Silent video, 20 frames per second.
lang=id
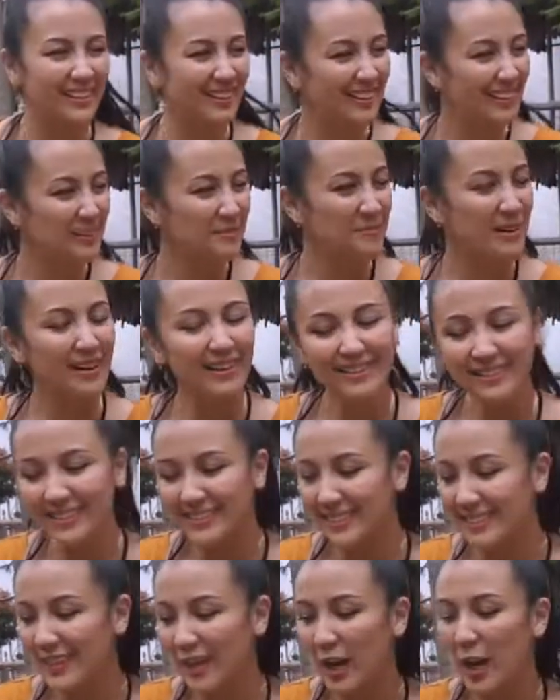nyenengin banget
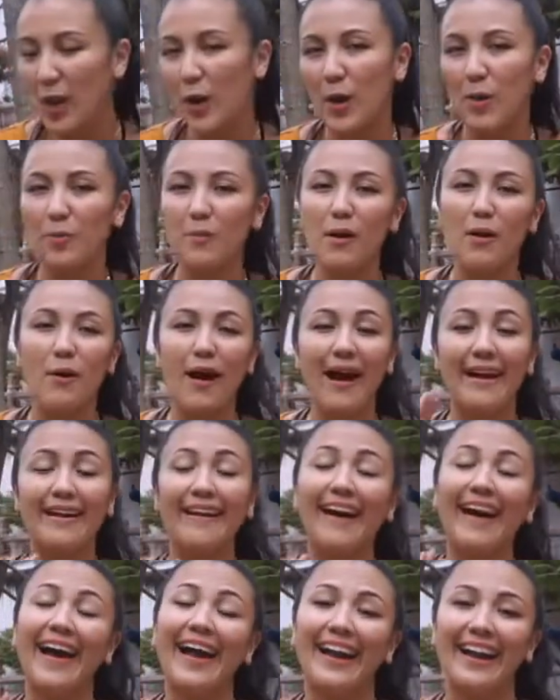di sini kalau bawa
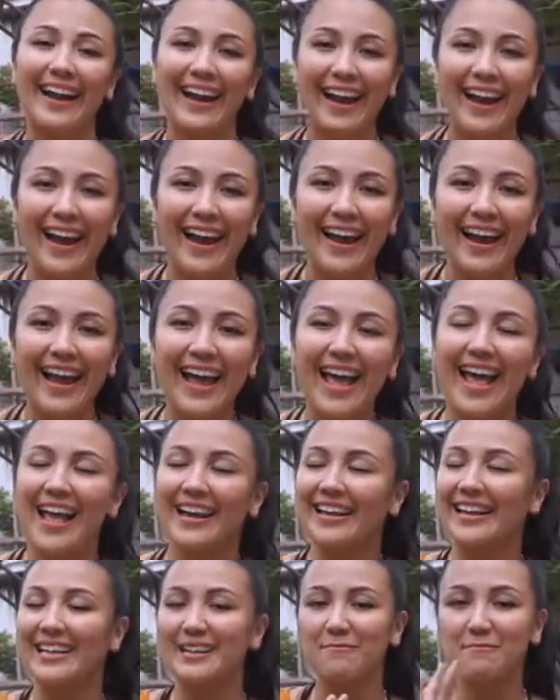anak-anak
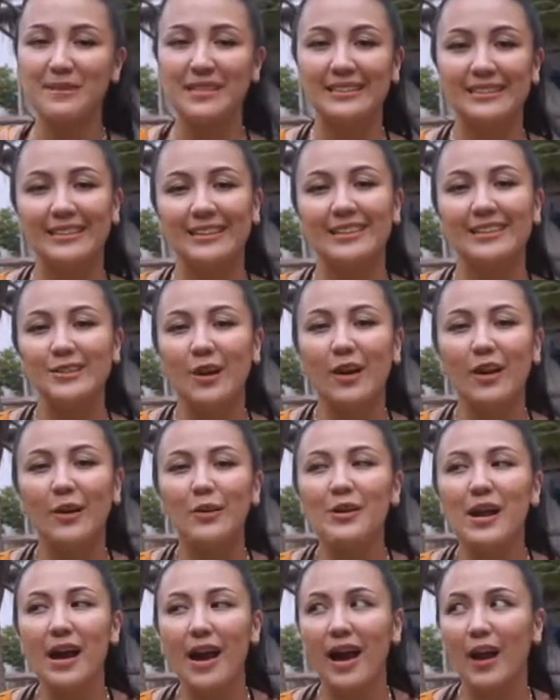nginep di sini
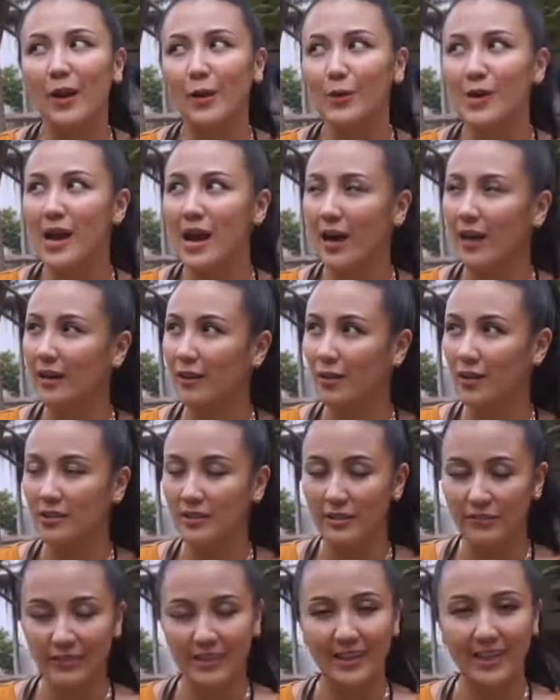soalnya udah kalau udah ke
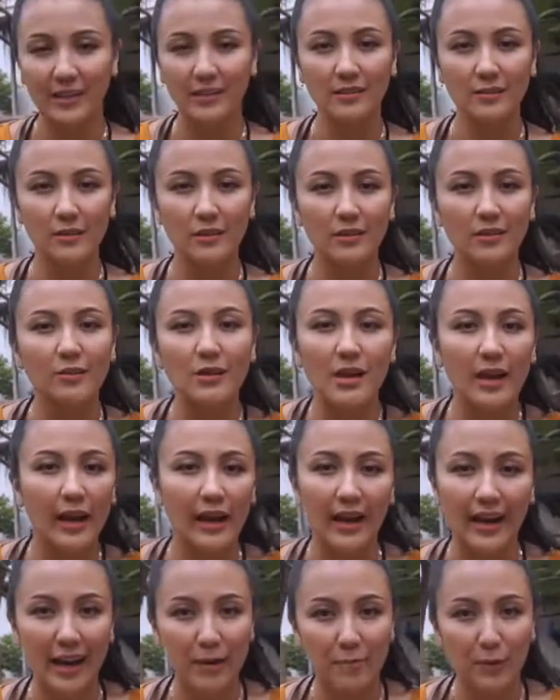Royal Safari Garden tuh kita udah
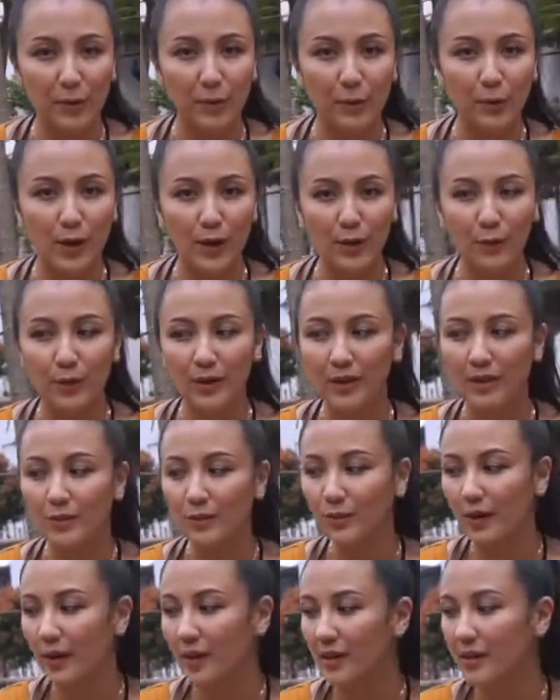kayak nggak perlu keluar-keluar
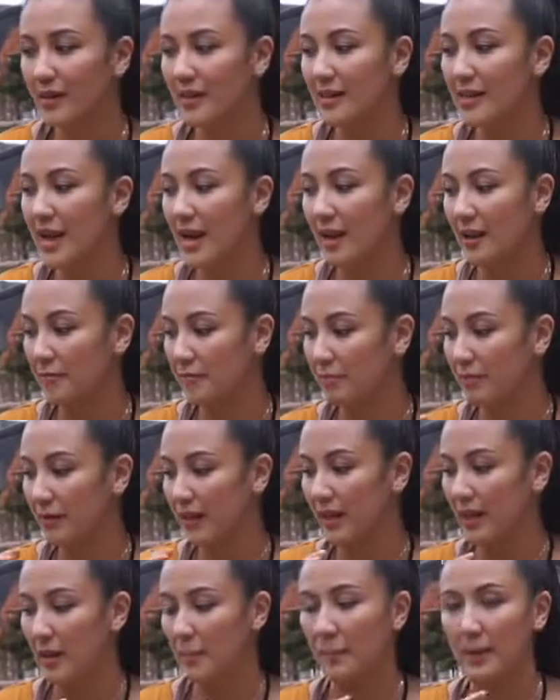gitu karena di dalam
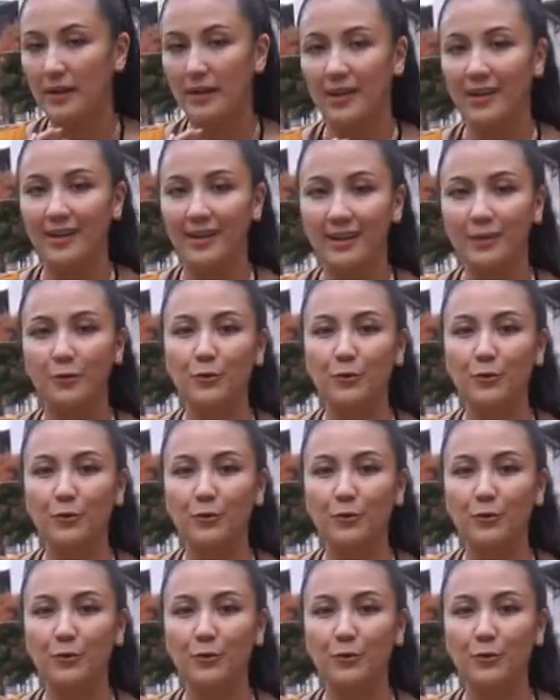penginapannya ini